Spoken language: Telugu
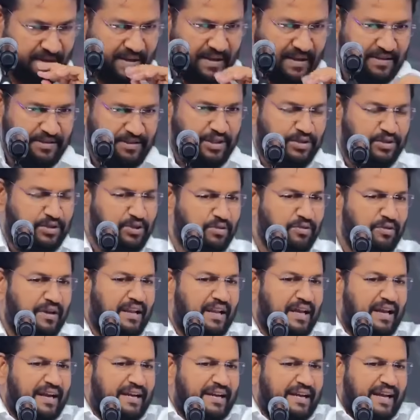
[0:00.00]
శత్రువు
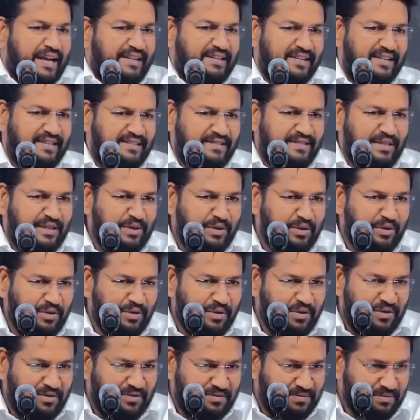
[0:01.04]
ఎలా అటాక్ చేస్తాడో
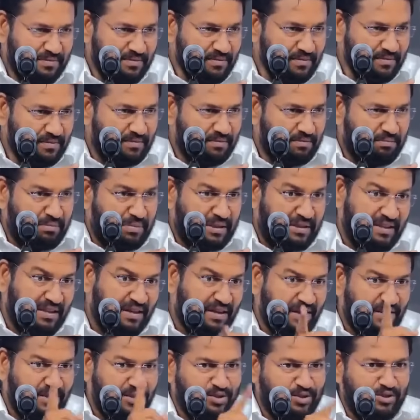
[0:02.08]
పెద్ద
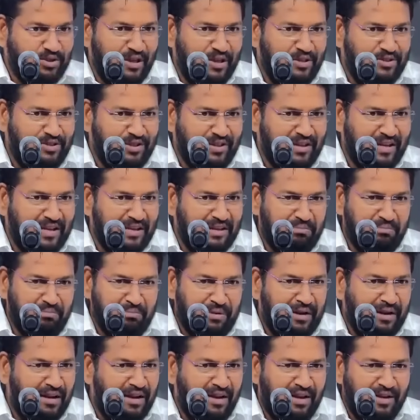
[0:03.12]
రాజుకు తెలుసు కానీ
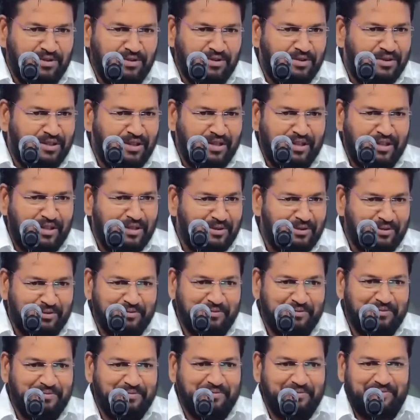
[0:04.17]
పిల్లరాజుకు తెలియదు
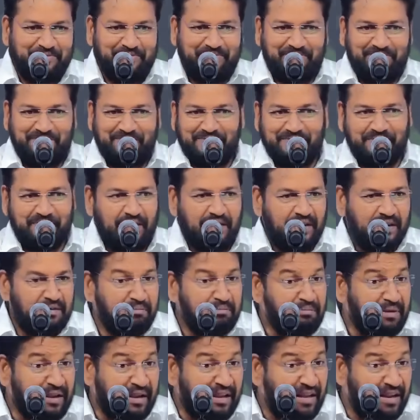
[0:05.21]

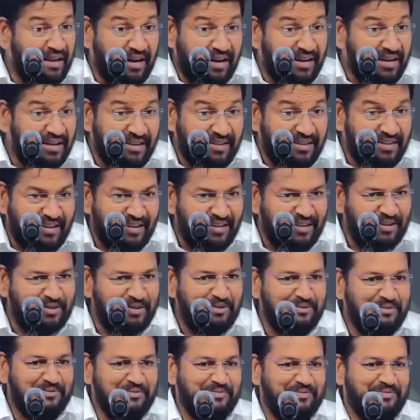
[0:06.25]
పిల్లరాణికి
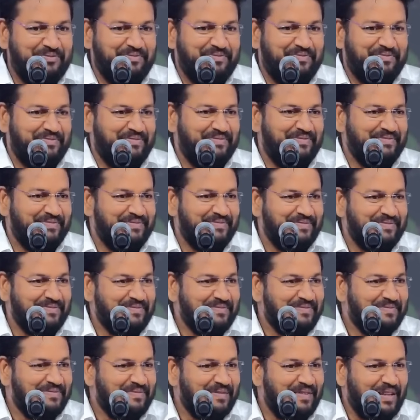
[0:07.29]
తెలియదు
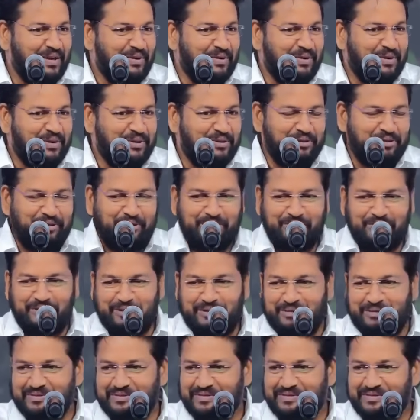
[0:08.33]
దేవునికి స్తోత్రం